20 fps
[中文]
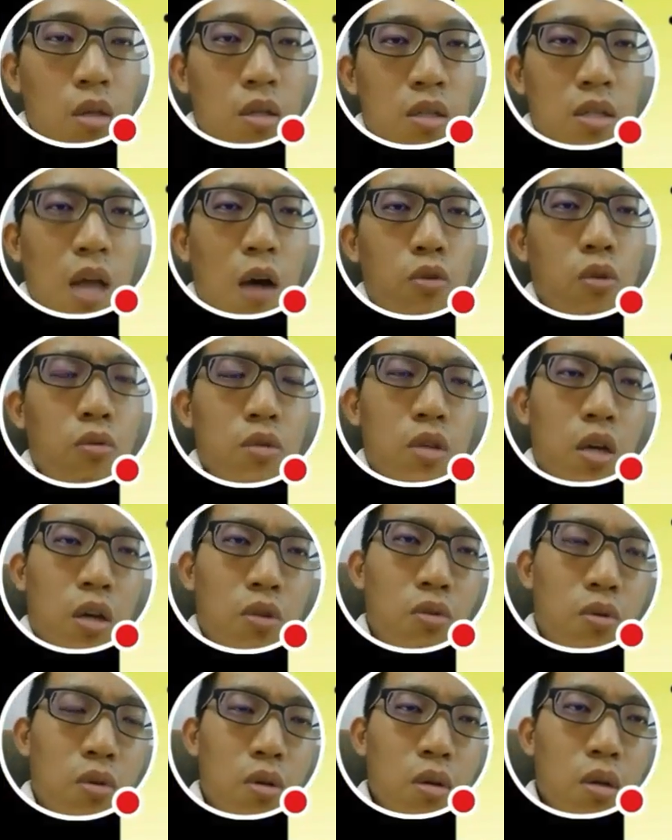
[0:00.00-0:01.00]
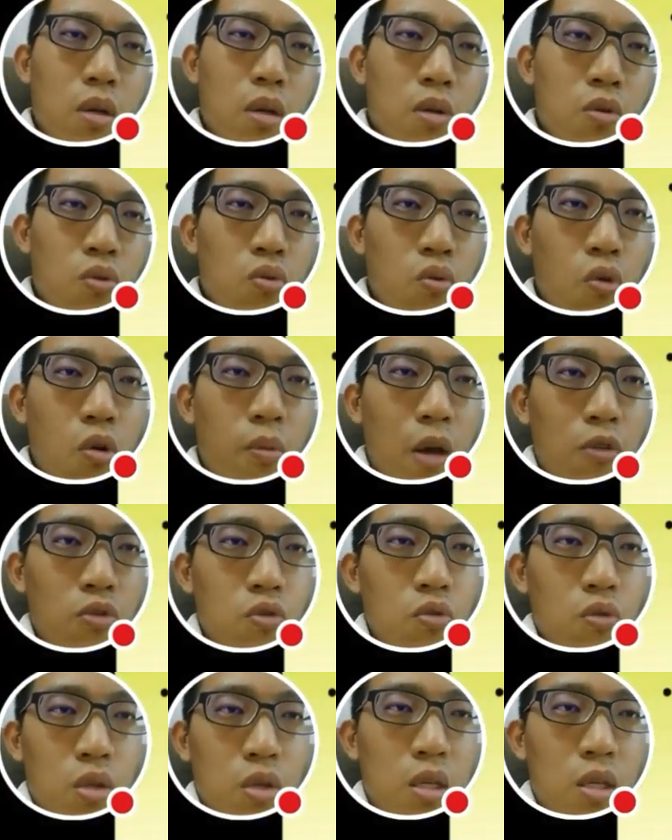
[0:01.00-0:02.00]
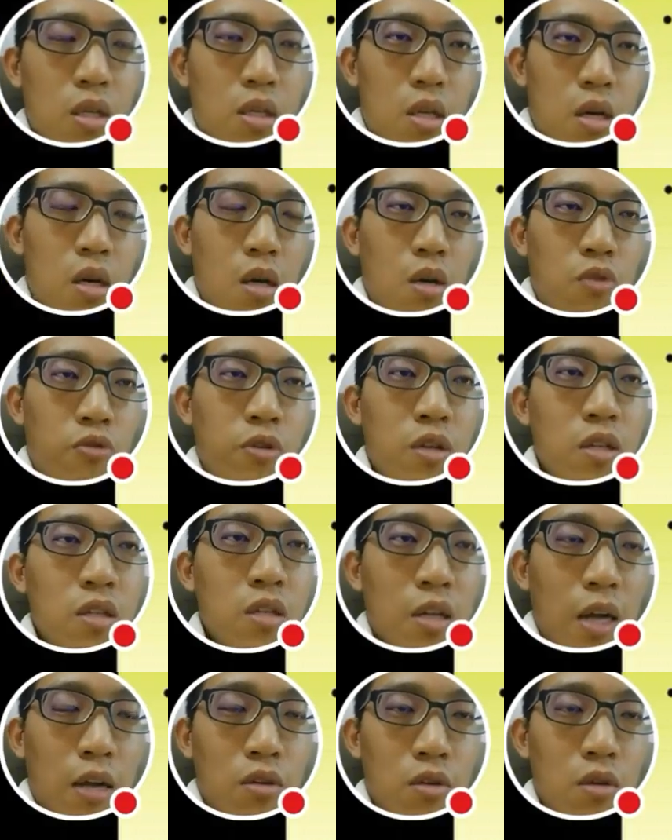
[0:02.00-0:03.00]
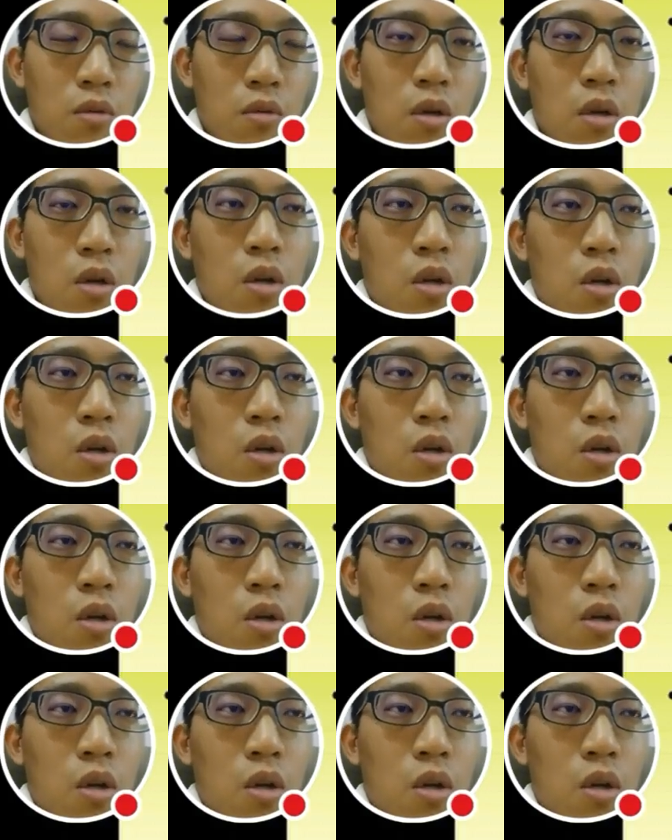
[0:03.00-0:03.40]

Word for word: 少用成语，多描述细节，有一些自己的感受。